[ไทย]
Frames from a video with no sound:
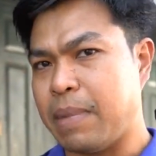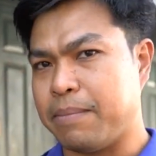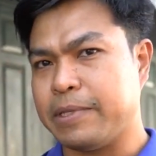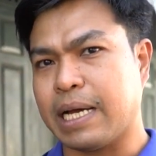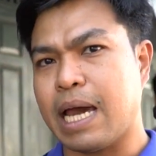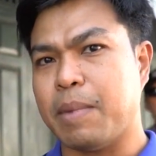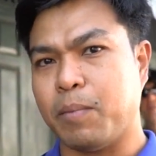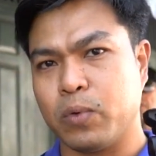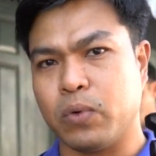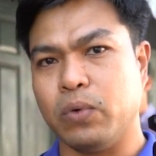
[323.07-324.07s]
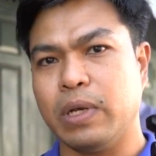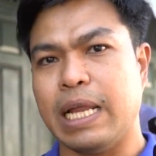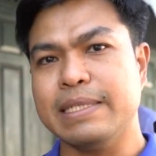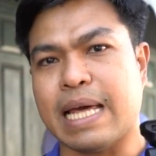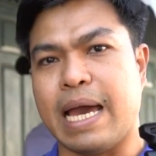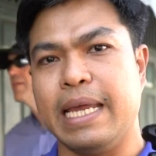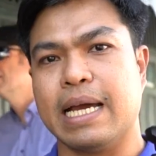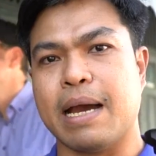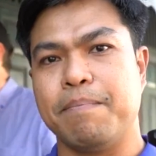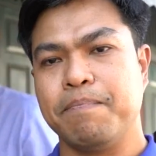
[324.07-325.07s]
แบบสั่งงานแบบบลูทูธไร้สาย
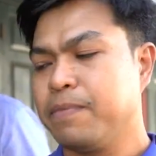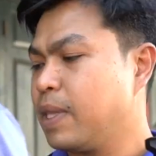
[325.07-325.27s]
นะครับ